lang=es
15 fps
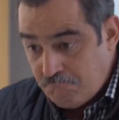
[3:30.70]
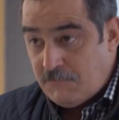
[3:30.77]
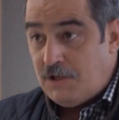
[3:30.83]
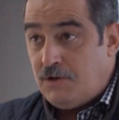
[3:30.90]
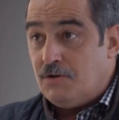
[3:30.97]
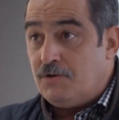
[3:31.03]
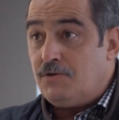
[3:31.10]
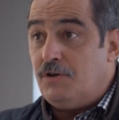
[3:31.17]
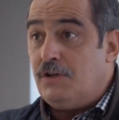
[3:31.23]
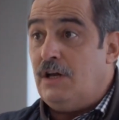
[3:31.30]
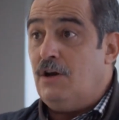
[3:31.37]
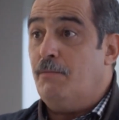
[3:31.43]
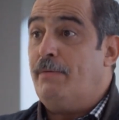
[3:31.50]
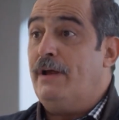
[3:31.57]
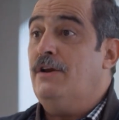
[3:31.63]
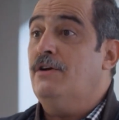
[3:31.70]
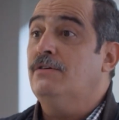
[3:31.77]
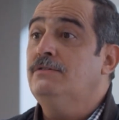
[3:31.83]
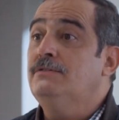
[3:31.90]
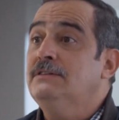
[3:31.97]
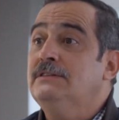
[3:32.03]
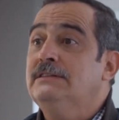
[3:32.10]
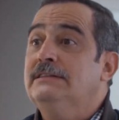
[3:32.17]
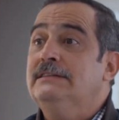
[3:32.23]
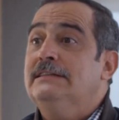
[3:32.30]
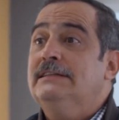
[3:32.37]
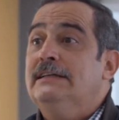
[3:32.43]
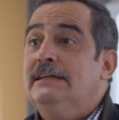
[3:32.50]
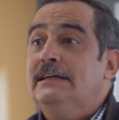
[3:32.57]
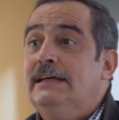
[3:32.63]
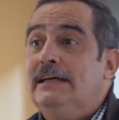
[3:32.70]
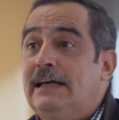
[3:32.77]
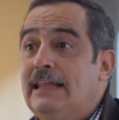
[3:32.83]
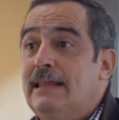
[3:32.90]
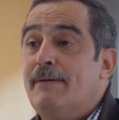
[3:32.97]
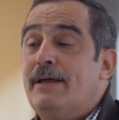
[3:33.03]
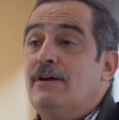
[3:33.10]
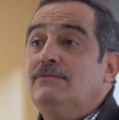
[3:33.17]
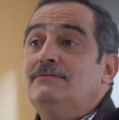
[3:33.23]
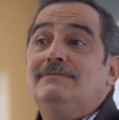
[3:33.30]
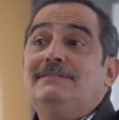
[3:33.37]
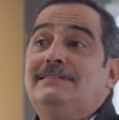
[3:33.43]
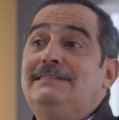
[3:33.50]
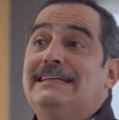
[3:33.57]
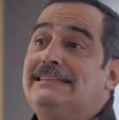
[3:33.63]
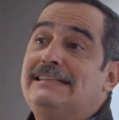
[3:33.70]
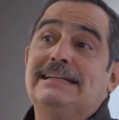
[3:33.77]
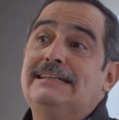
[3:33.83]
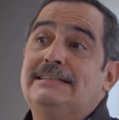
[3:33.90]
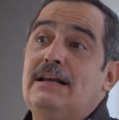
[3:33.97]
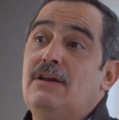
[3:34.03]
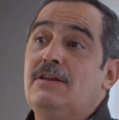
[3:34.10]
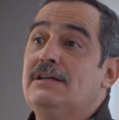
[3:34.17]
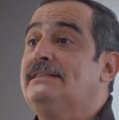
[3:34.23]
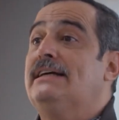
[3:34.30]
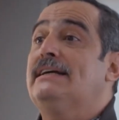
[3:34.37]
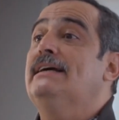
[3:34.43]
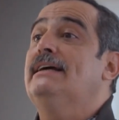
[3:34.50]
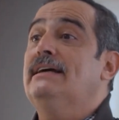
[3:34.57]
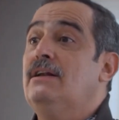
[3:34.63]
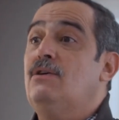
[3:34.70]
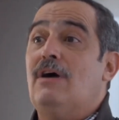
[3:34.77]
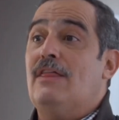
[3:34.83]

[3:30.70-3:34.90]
Y yo soy de la opinión que debieron decírselo desde que lo